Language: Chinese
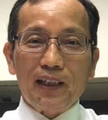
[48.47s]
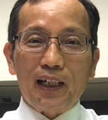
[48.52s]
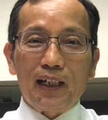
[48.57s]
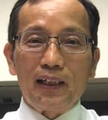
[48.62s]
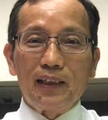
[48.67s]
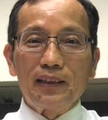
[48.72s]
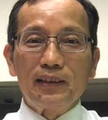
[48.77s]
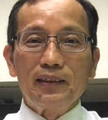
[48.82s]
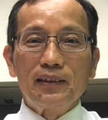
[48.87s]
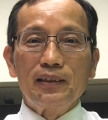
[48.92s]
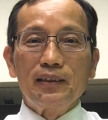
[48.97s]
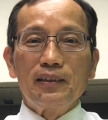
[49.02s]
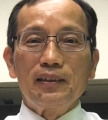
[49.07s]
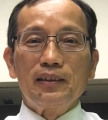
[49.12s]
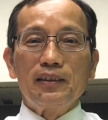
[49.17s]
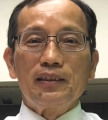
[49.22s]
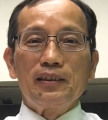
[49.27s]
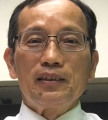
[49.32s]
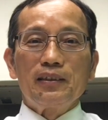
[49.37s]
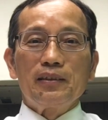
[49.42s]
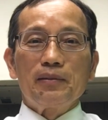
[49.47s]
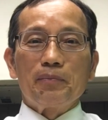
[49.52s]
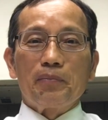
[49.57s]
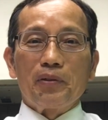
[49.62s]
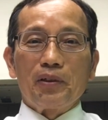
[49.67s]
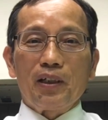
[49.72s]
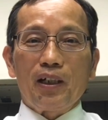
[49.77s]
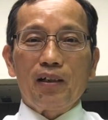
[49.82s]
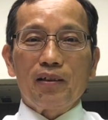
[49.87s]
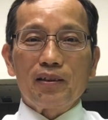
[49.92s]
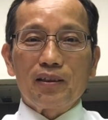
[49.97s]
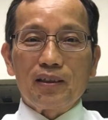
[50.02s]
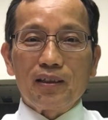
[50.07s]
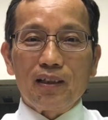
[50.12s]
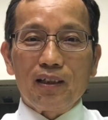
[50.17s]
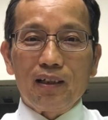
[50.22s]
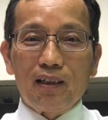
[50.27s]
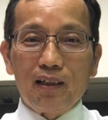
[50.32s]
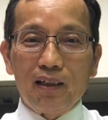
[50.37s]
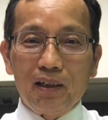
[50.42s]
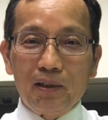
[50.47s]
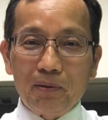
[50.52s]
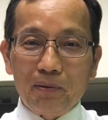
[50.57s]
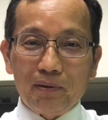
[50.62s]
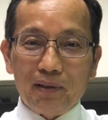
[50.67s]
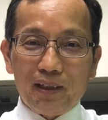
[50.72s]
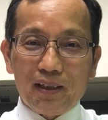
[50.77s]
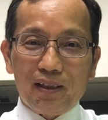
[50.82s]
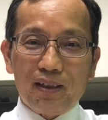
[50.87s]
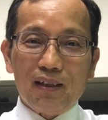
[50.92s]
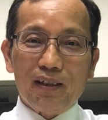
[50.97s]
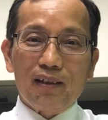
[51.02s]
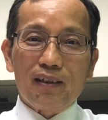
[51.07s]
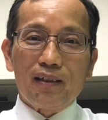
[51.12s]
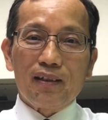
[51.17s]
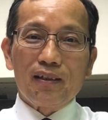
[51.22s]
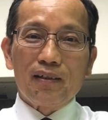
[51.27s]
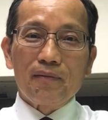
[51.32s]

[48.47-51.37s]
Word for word: 的，不要惹儿女的气，